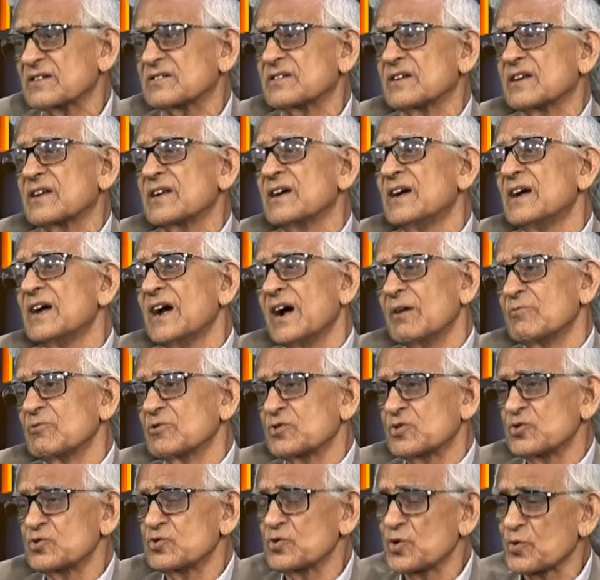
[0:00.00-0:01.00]
আসার আমি
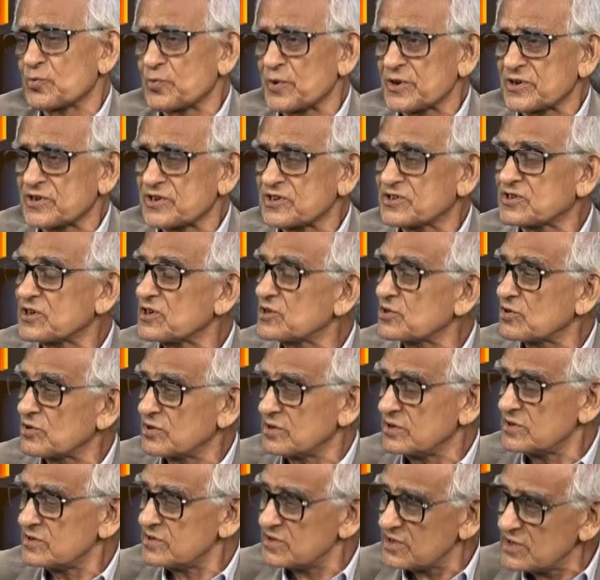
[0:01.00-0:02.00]
সুযোগ পেয়েছি সেই
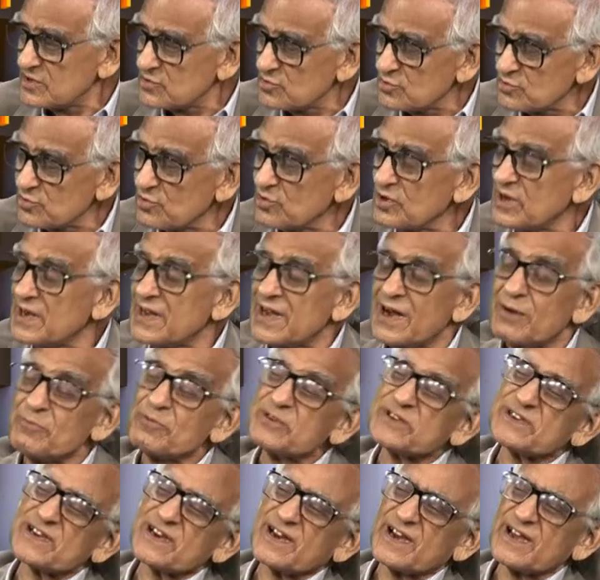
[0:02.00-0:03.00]
সেই জন্য আমি
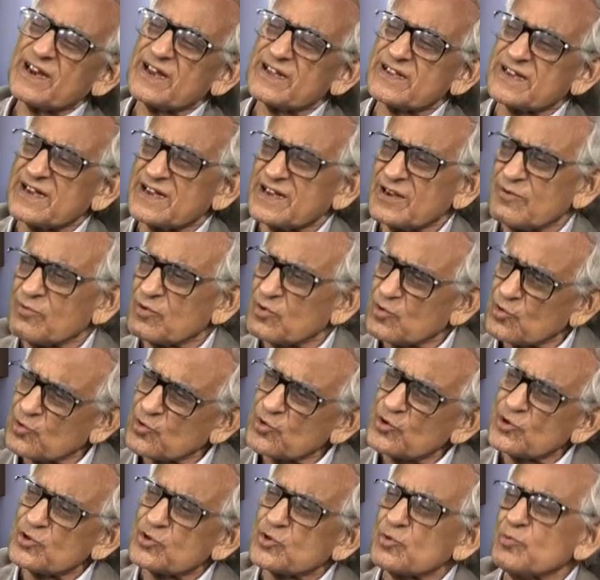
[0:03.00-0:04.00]
যেখানে যাই আমার
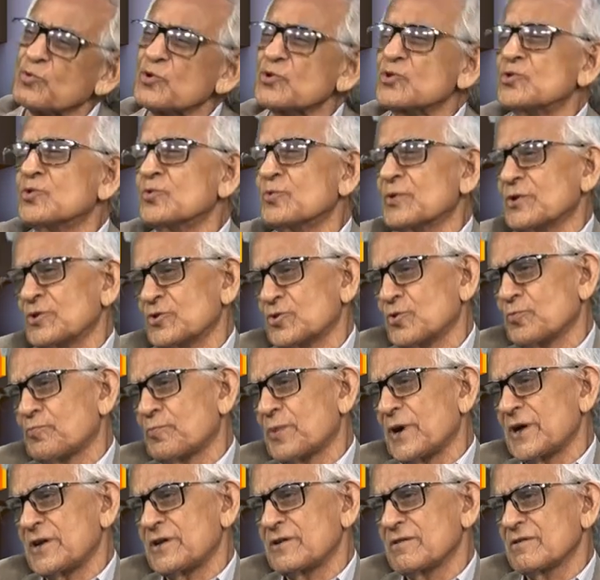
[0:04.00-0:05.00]
অগণিত বন্ধু বান্ধব
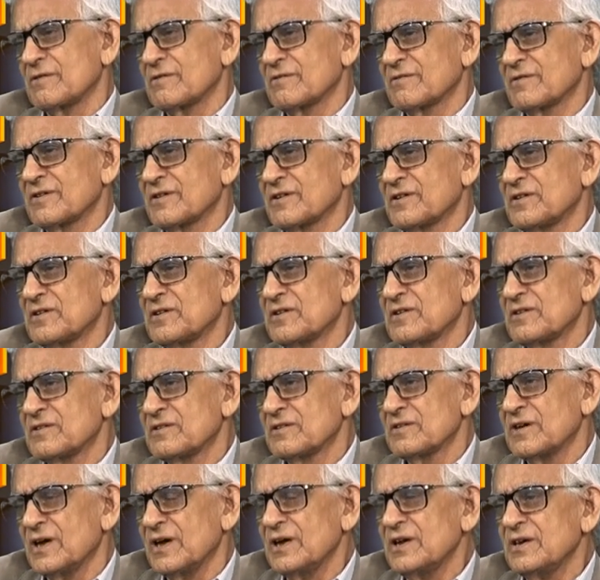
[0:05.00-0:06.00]
পাই জি
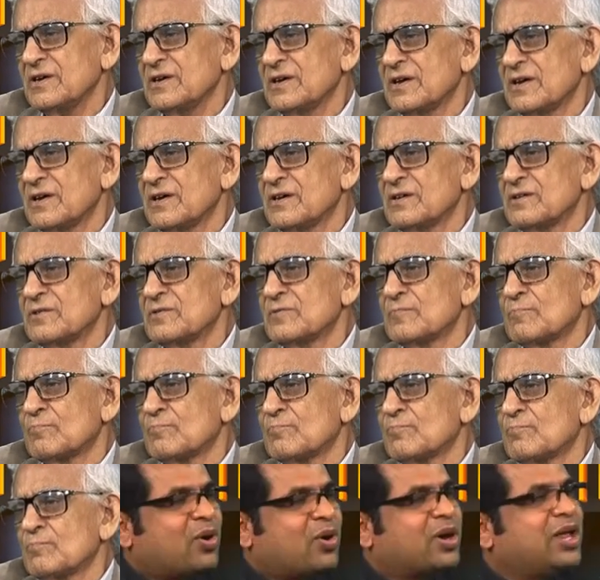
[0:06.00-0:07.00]
হ্যাঁ? মানে আপনার
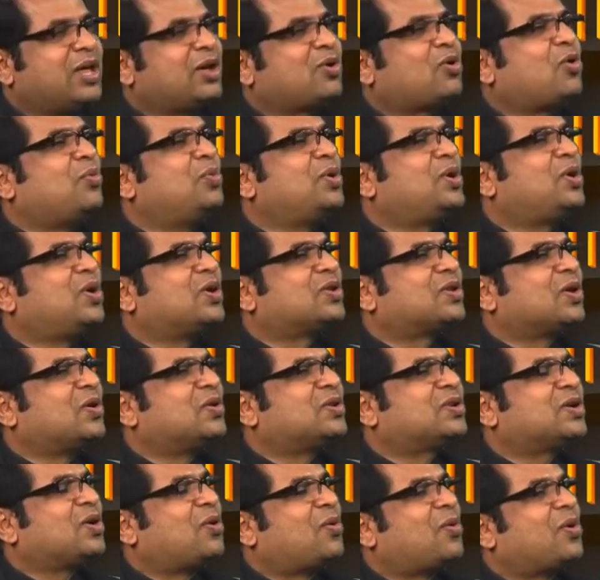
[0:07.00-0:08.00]
অনেক অভিজ্ঞতা
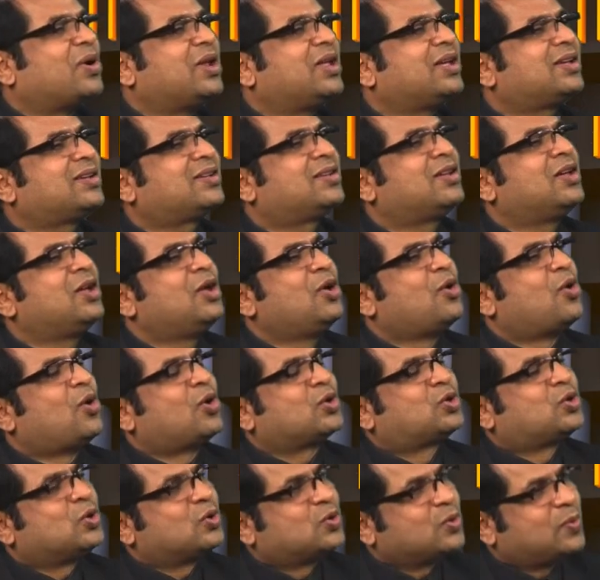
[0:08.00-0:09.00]
হচ্ছে অনেক
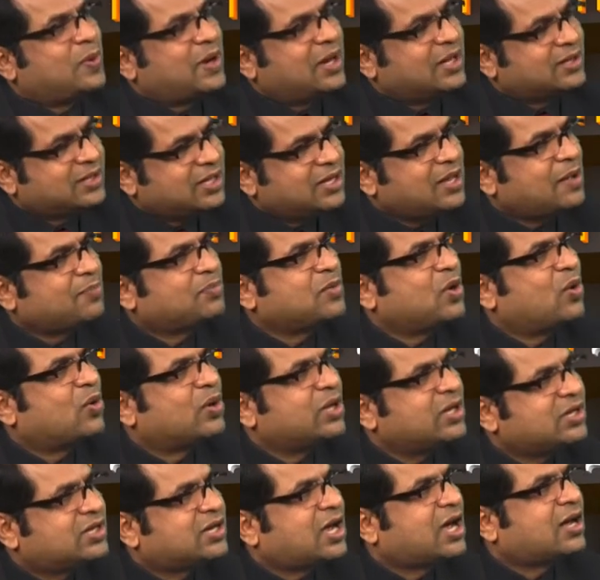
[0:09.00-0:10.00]
ছোটবেলাতেই আপনি
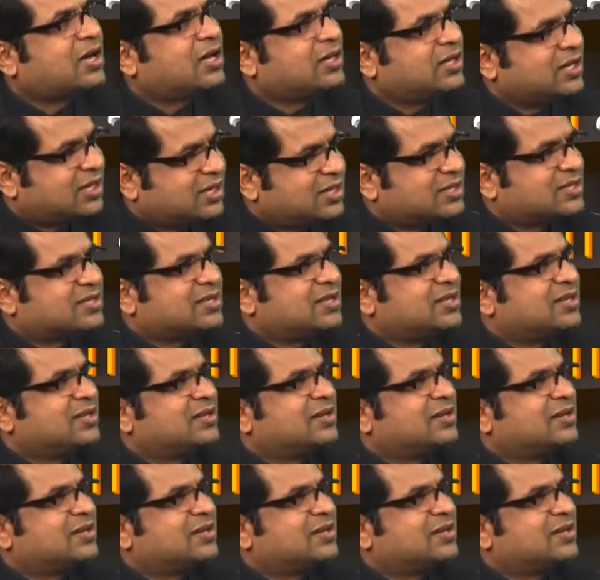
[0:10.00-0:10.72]
অনেক জায়গা দেখেছেন হ্যাঁ,